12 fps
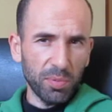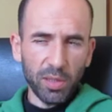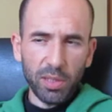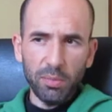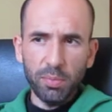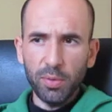por
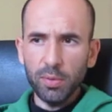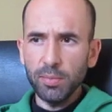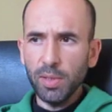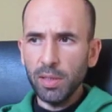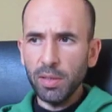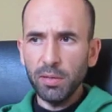
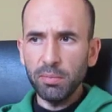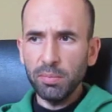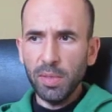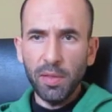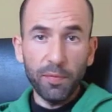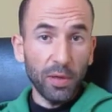ejemplo, eh, que
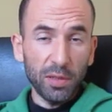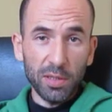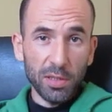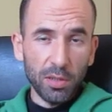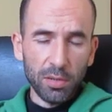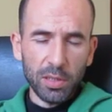en,
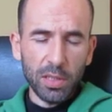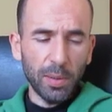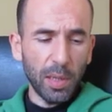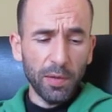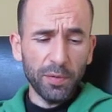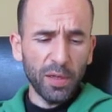diferentes sitios se
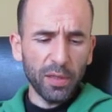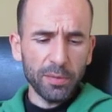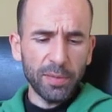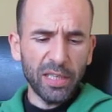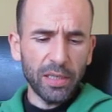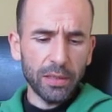llaman de
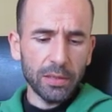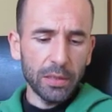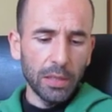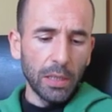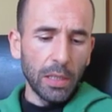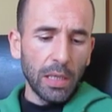diferentes maneras.
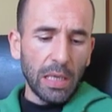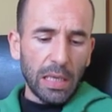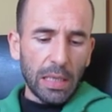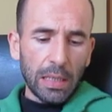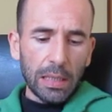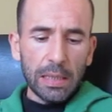
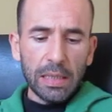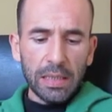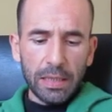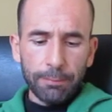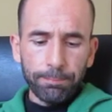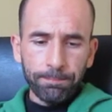
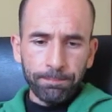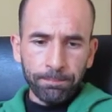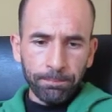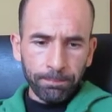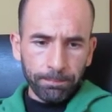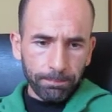Y,
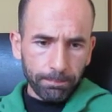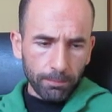mm,